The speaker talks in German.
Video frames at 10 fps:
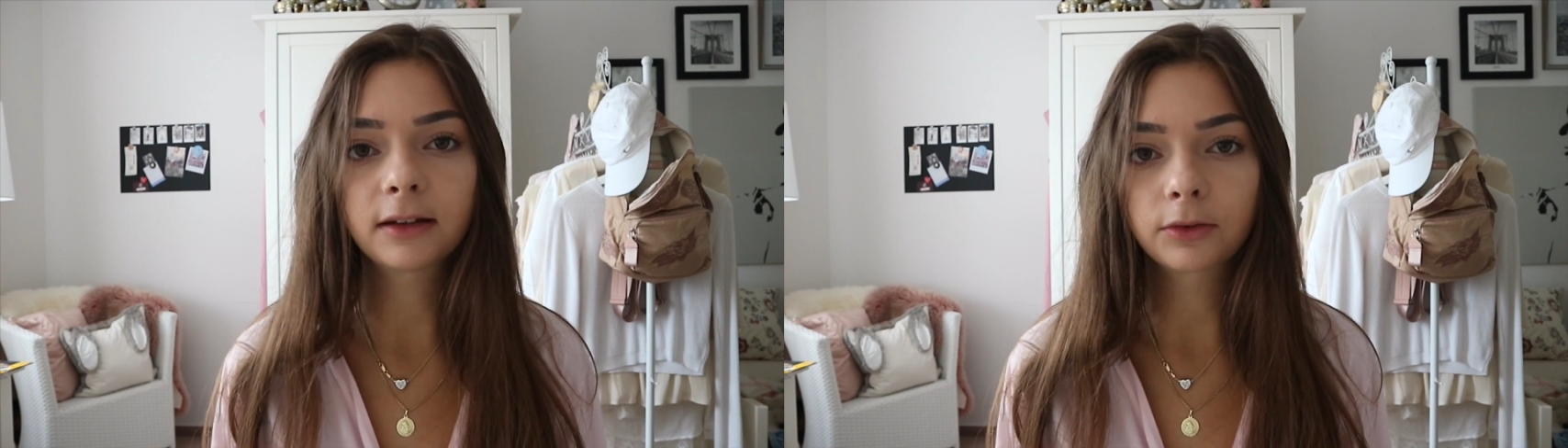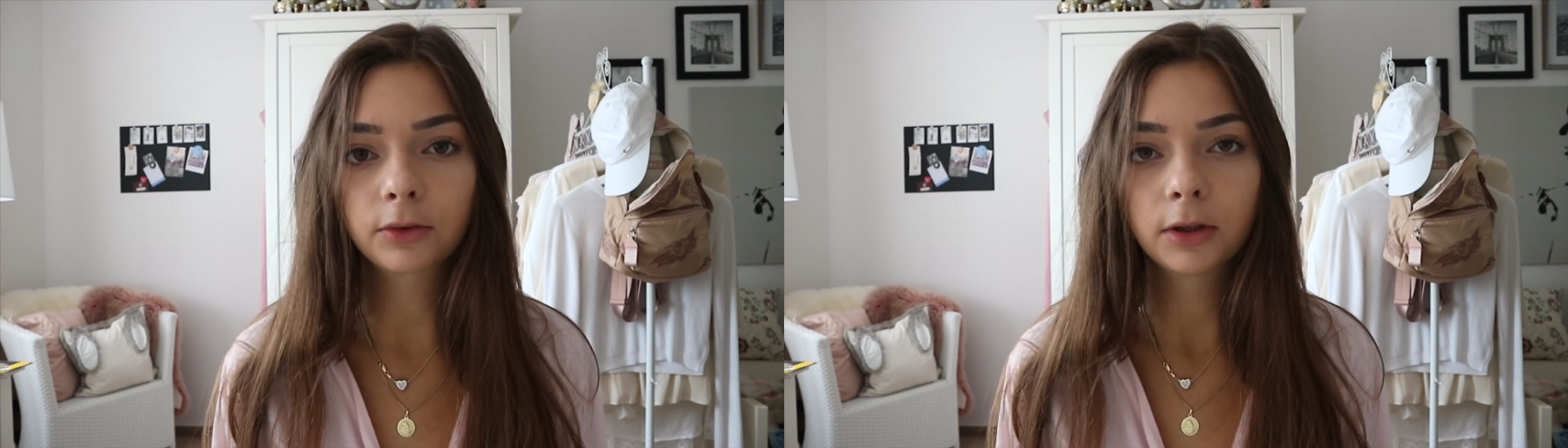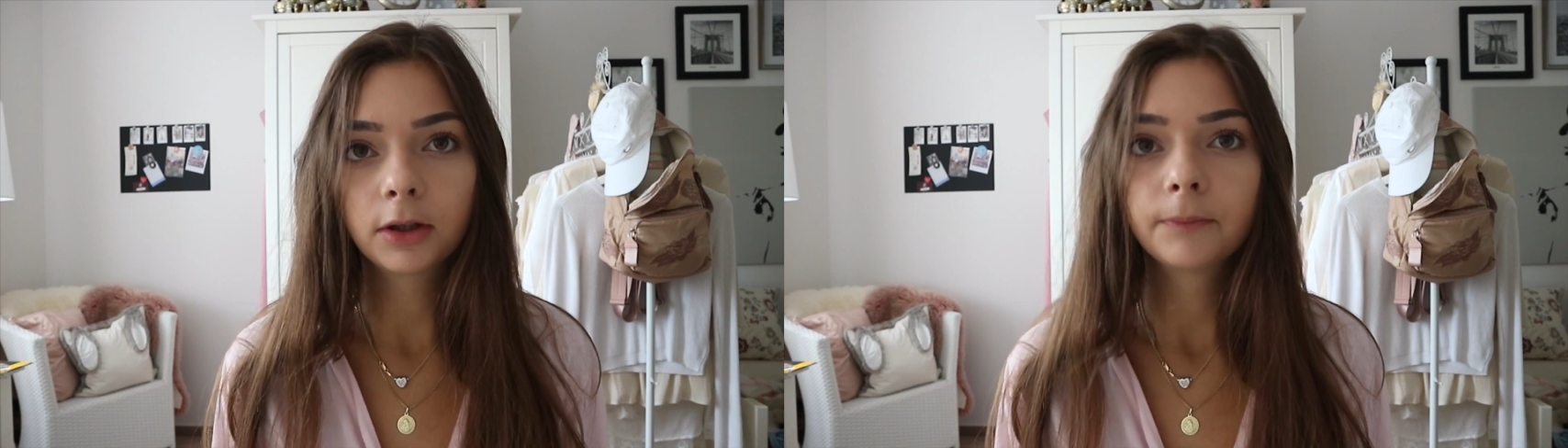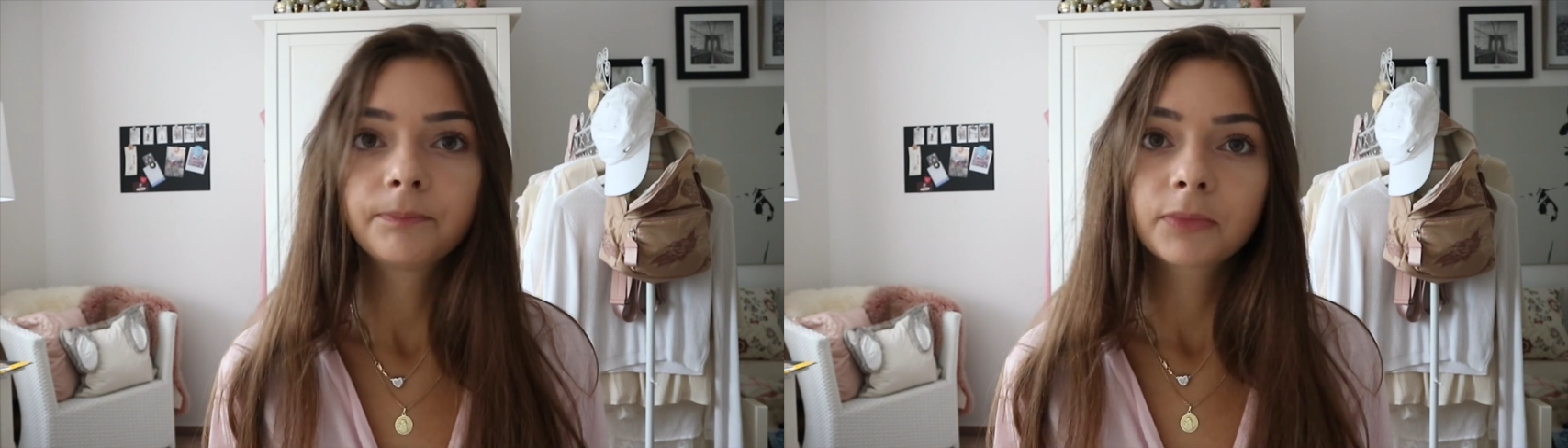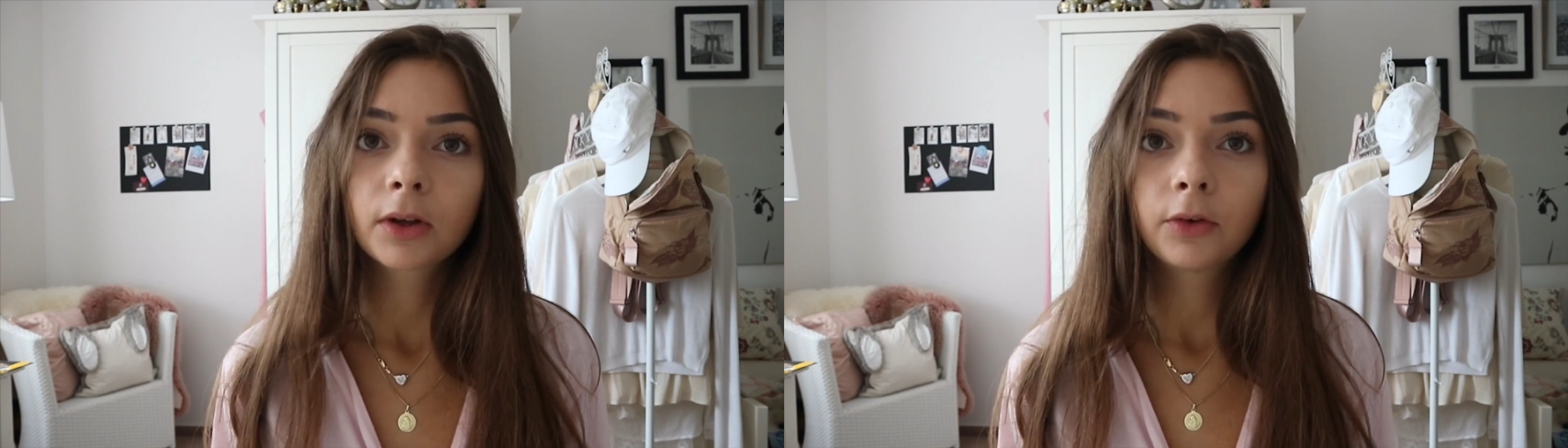also
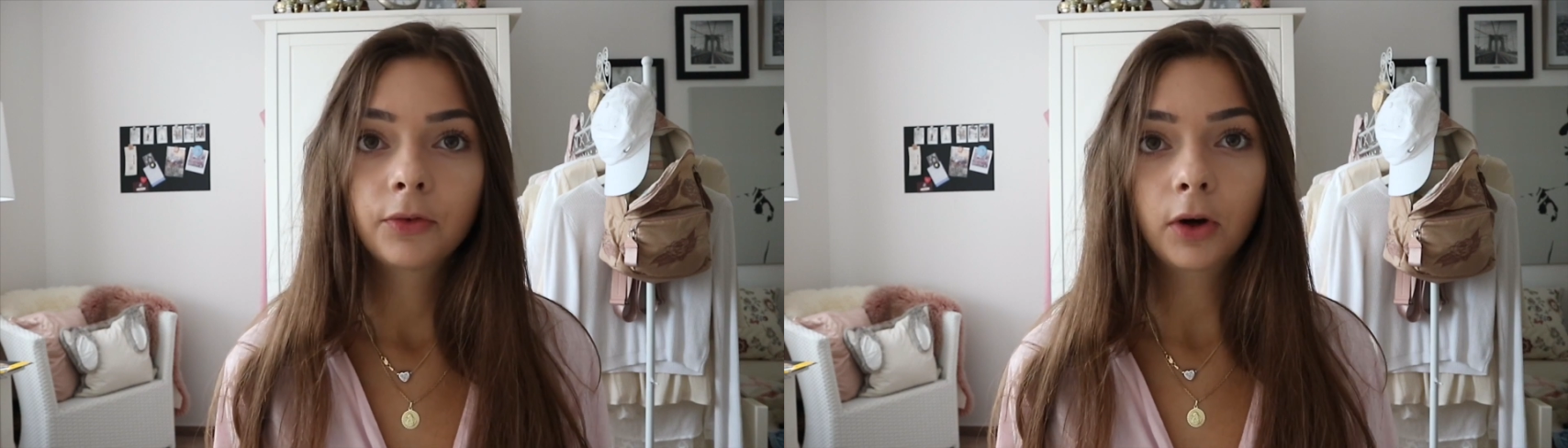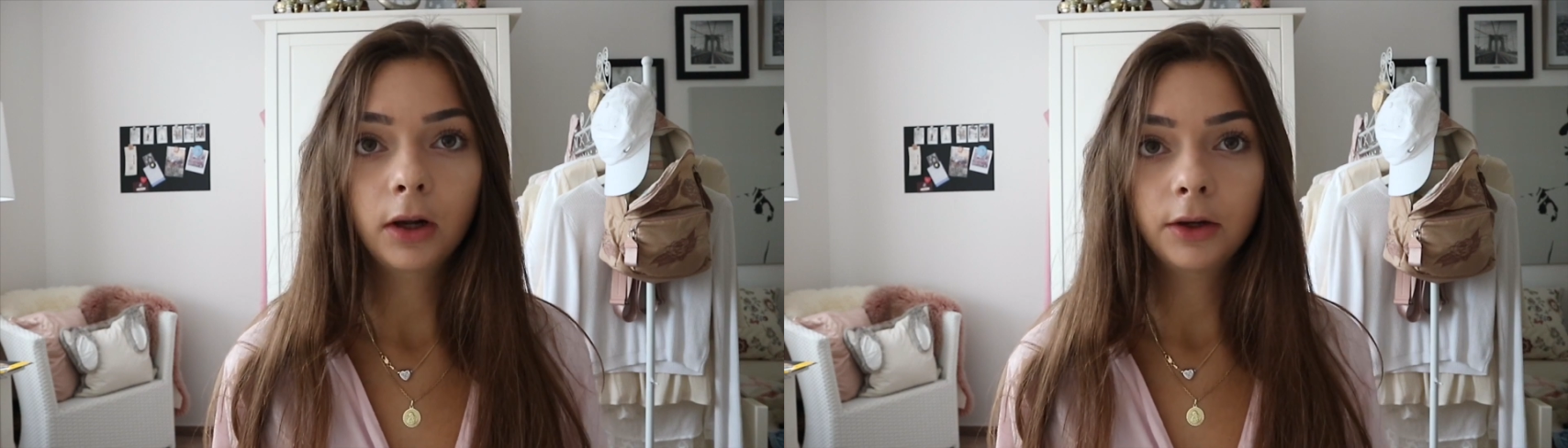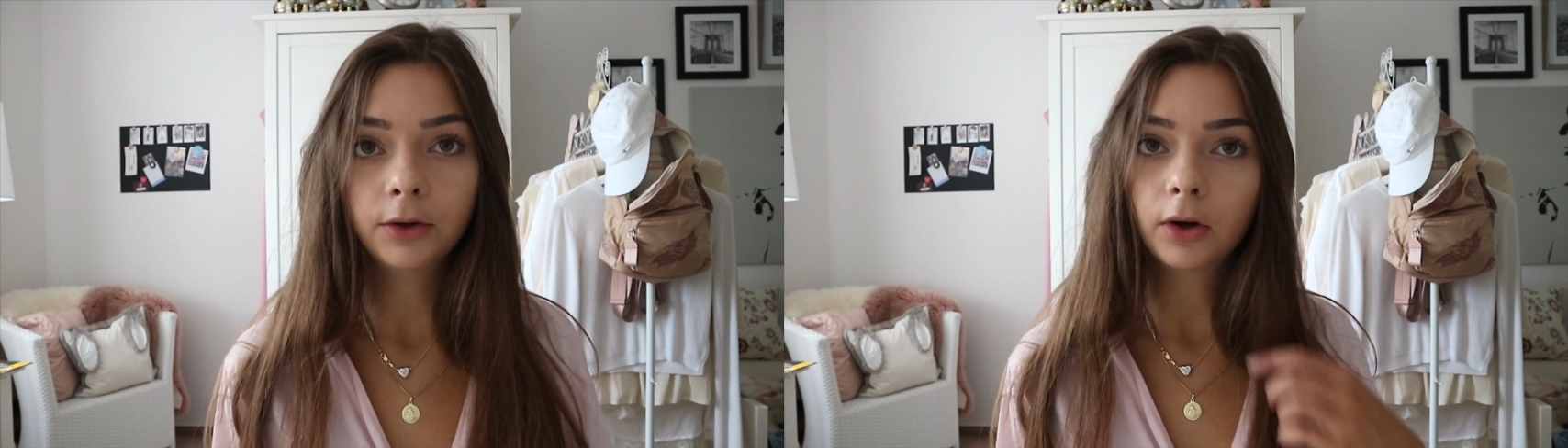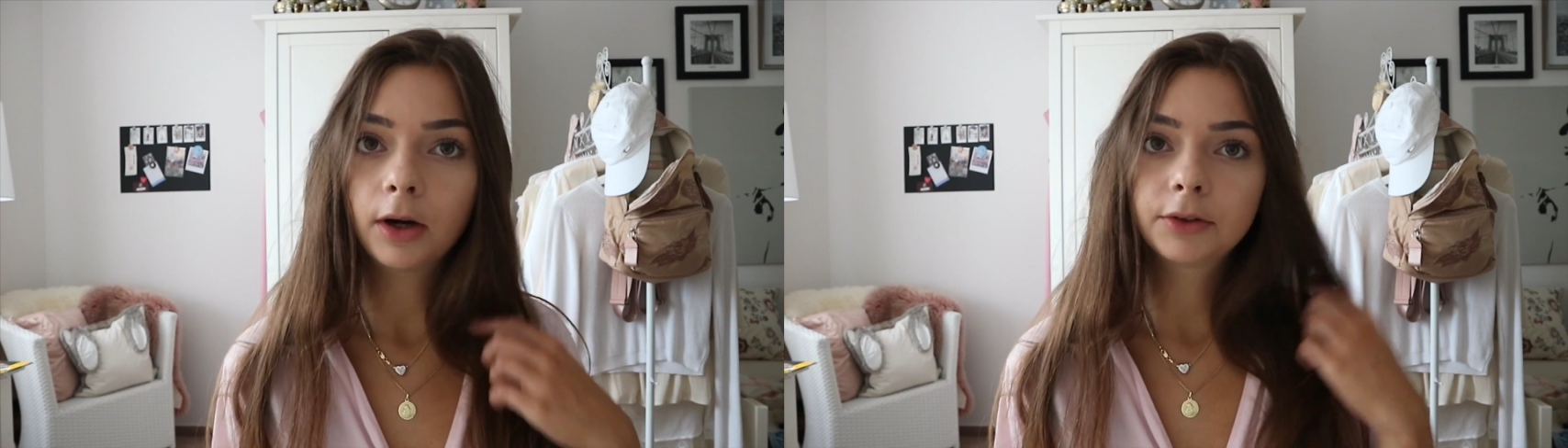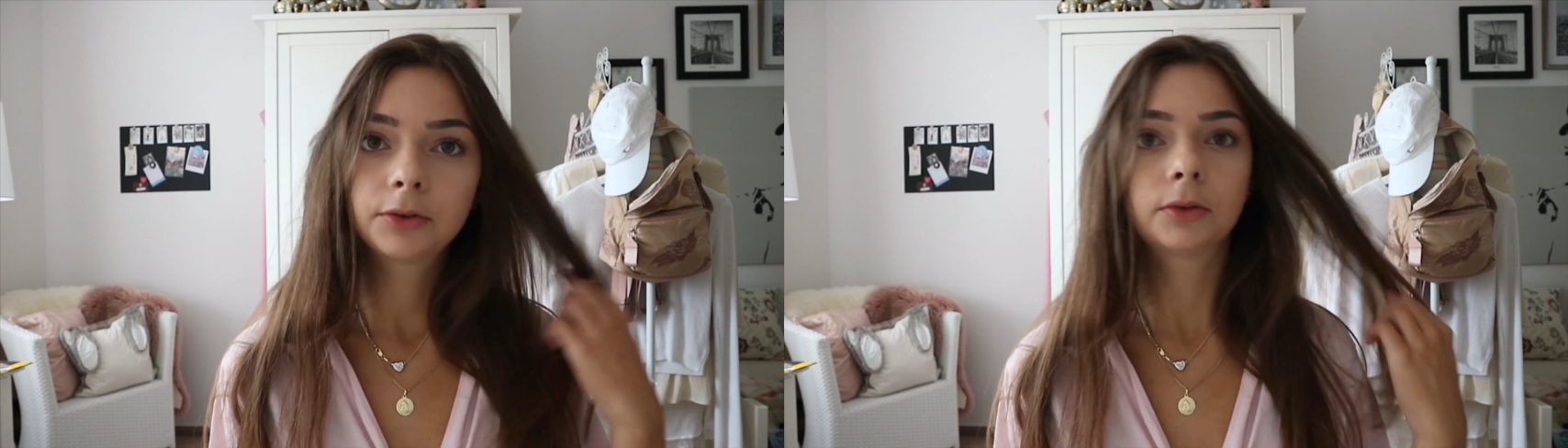voll in
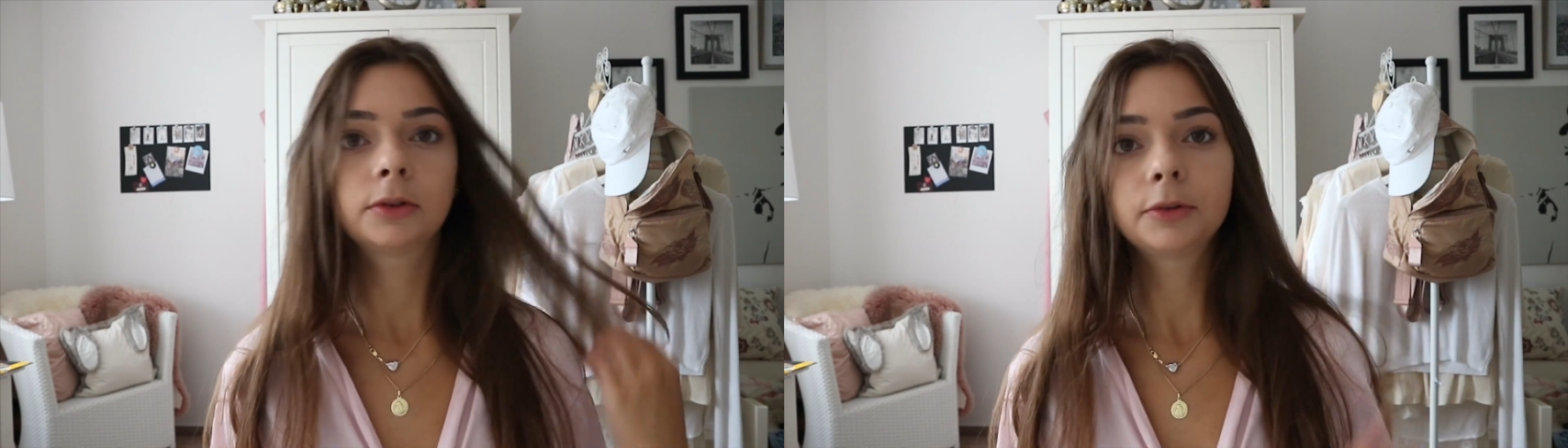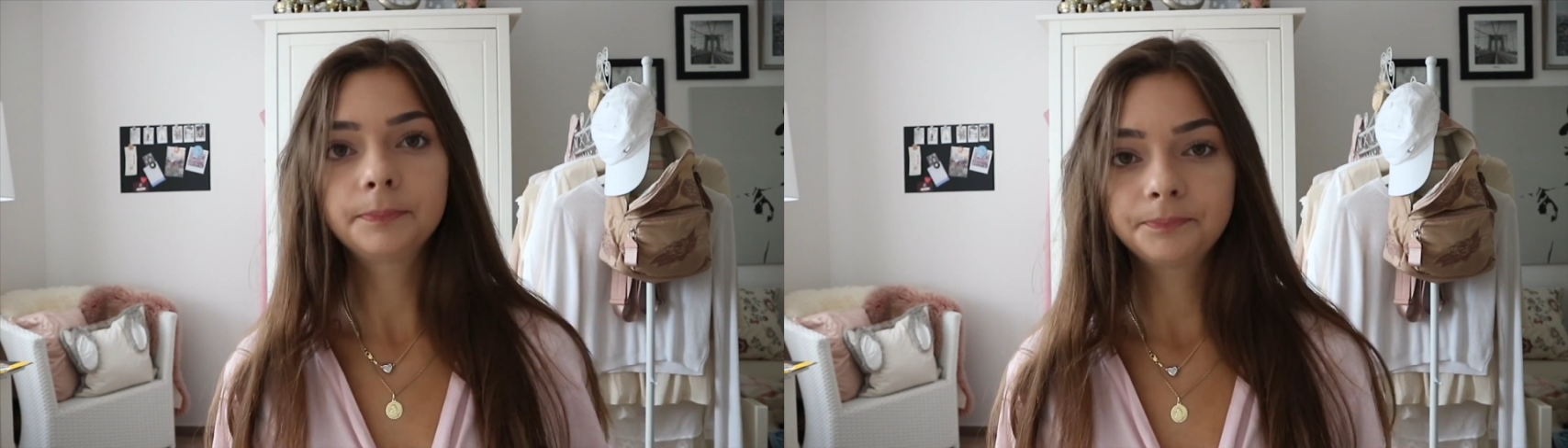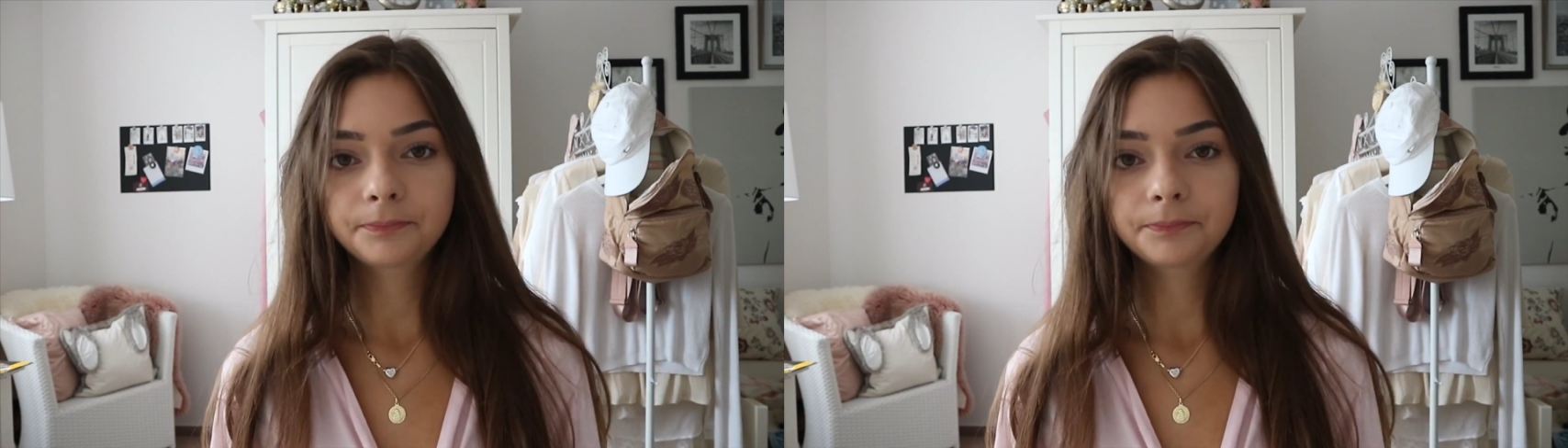Ordnung.